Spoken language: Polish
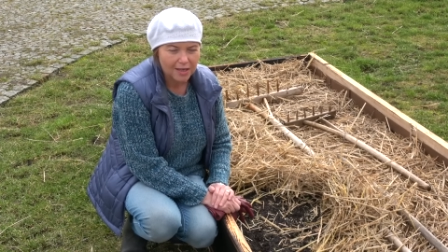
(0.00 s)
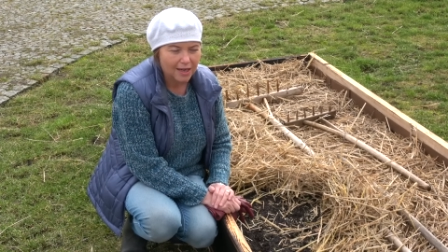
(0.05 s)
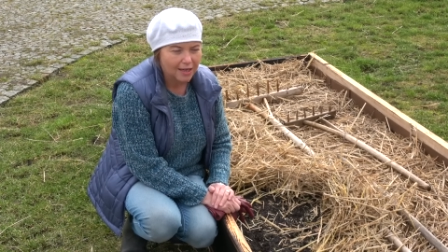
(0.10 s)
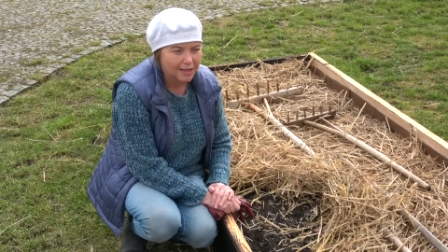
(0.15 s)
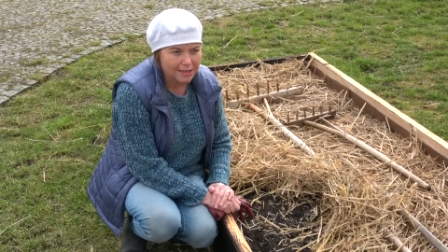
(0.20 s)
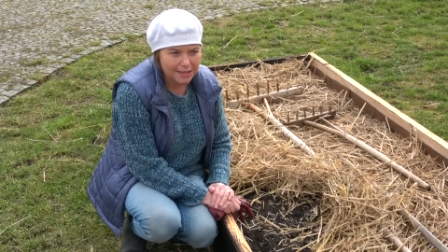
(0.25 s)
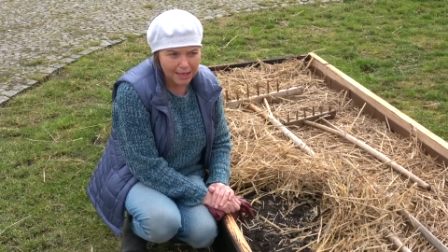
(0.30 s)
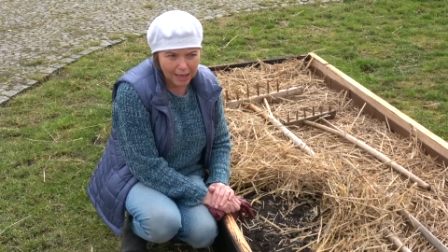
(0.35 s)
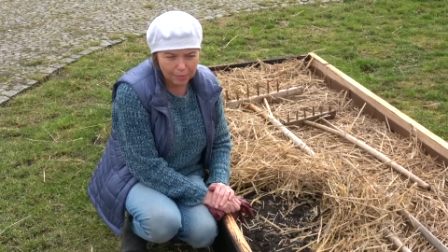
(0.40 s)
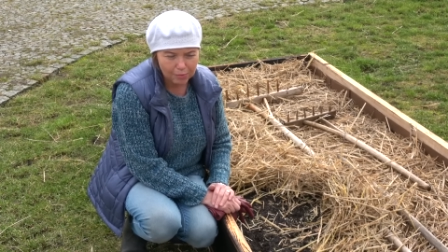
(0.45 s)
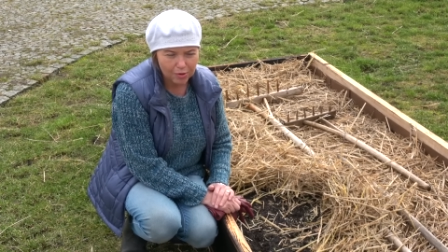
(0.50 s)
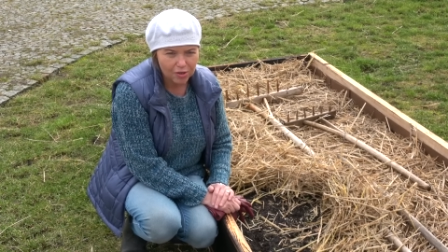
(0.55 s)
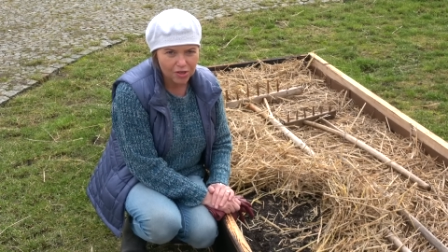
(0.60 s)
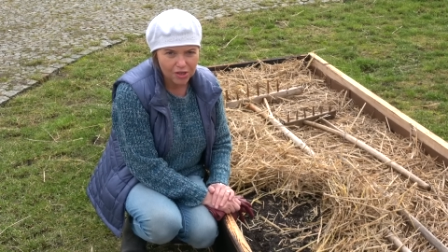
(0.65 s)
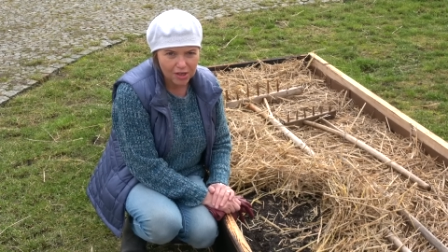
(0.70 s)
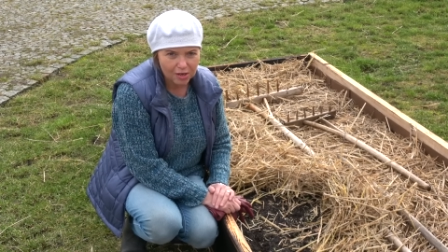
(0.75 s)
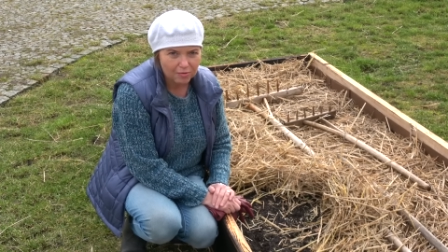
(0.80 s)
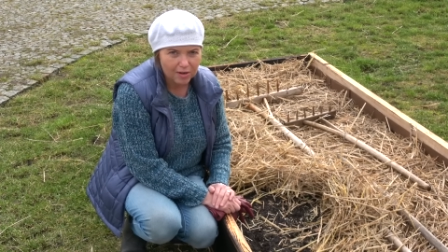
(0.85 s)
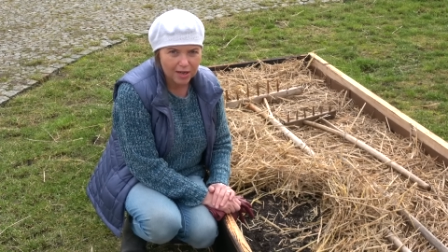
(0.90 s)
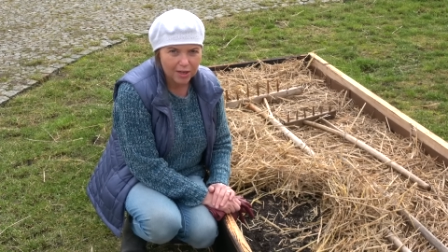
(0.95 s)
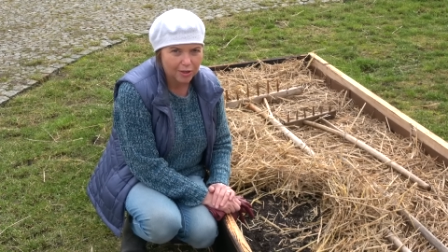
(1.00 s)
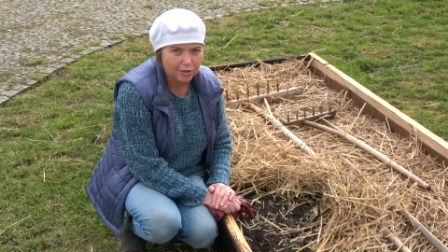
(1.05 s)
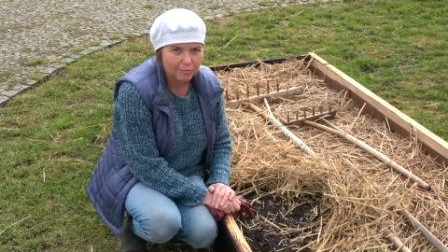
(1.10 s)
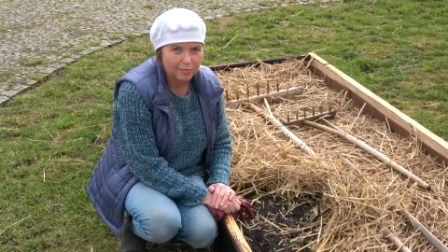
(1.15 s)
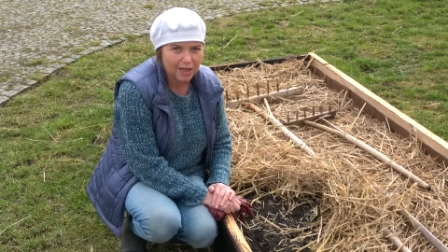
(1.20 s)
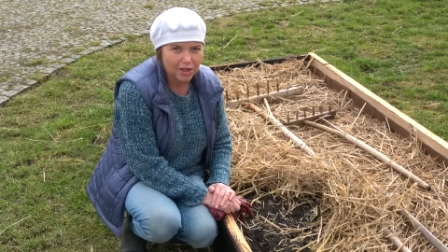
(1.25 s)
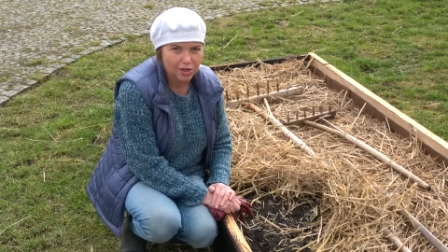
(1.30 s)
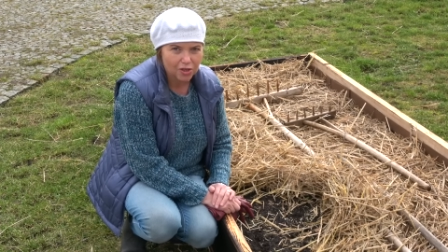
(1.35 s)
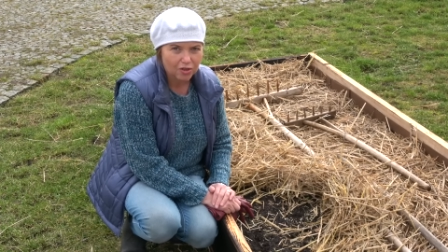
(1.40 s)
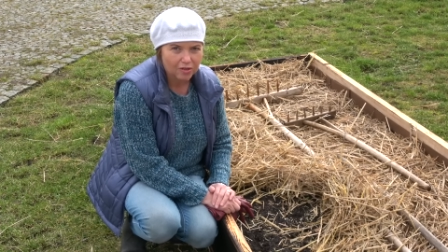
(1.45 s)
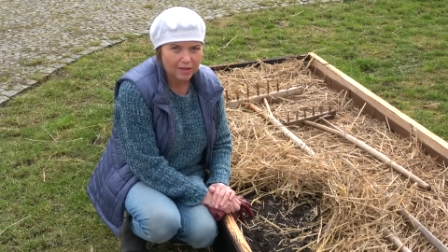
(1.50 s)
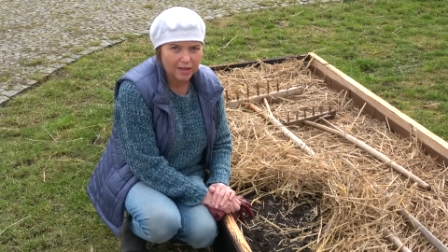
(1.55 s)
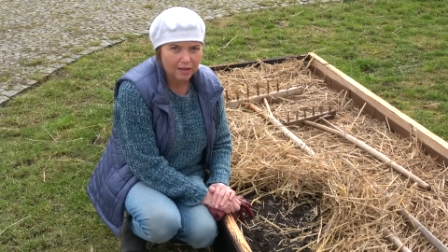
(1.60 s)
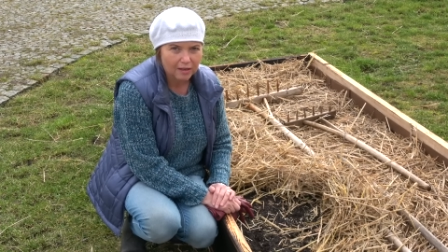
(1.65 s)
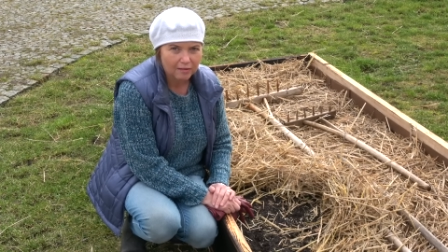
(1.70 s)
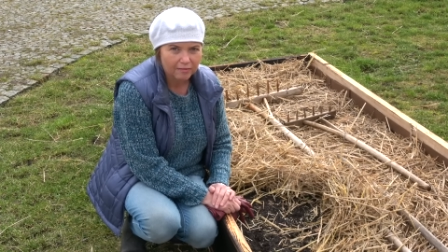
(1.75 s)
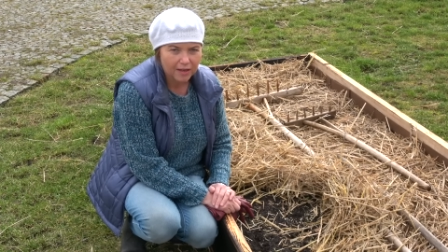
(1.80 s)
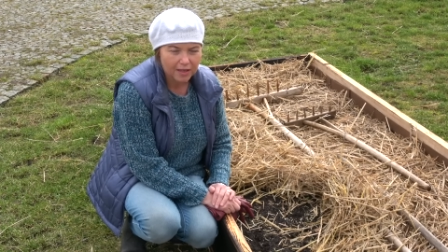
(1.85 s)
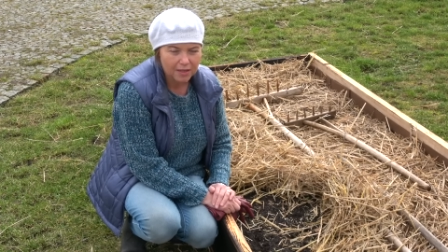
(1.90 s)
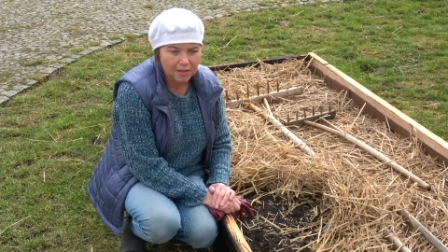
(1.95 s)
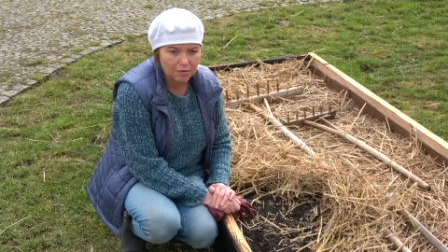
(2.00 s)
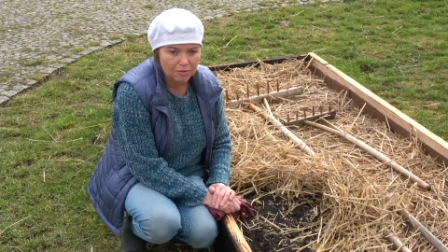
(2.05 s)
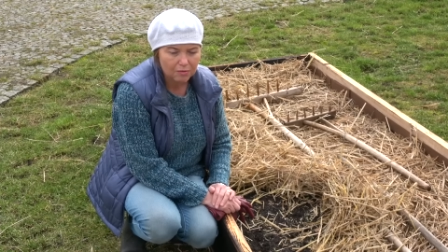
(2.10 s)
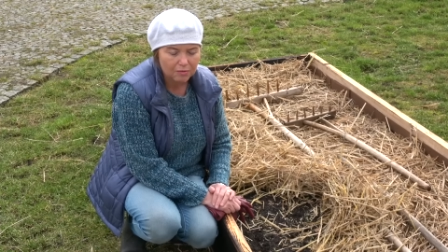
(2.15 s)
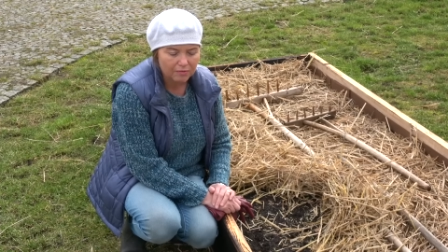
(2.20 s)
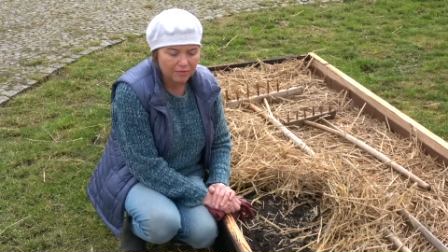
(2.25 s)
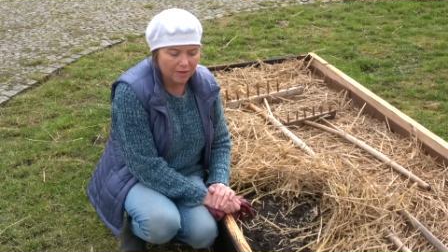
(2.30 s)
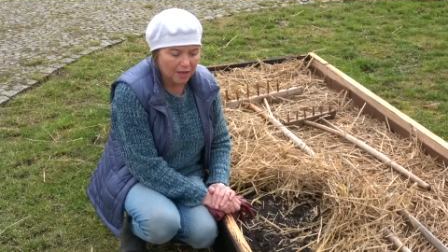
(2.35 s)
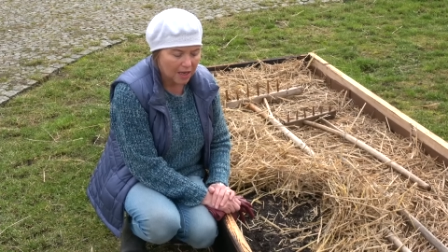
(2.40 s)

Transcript: Tak samo działają nasiona chwastów.